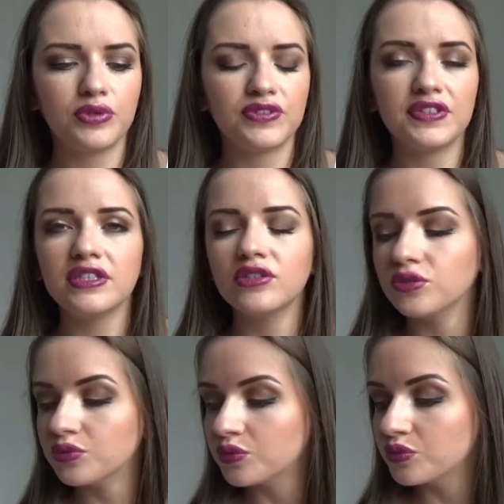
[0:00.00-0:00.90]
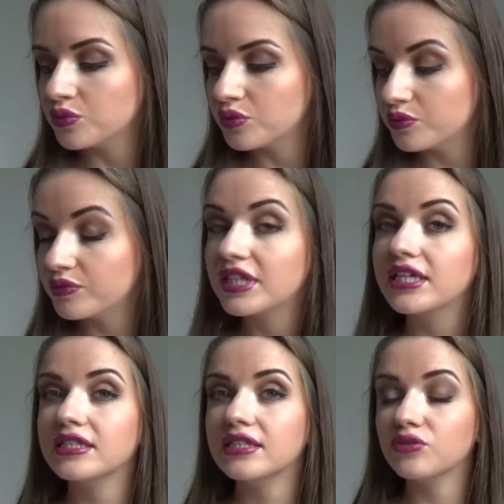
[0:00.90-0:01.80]
aussi qui ont,
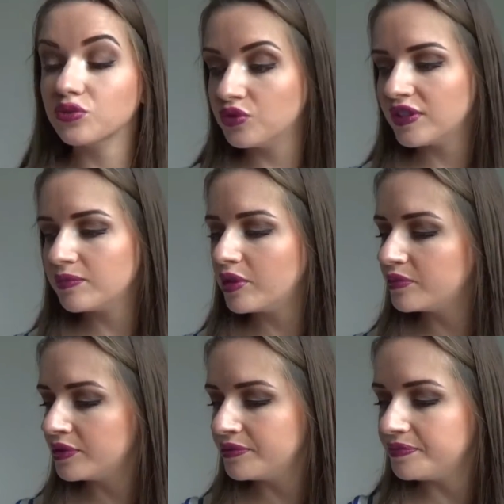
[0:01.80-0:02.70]
qui ont du sébum.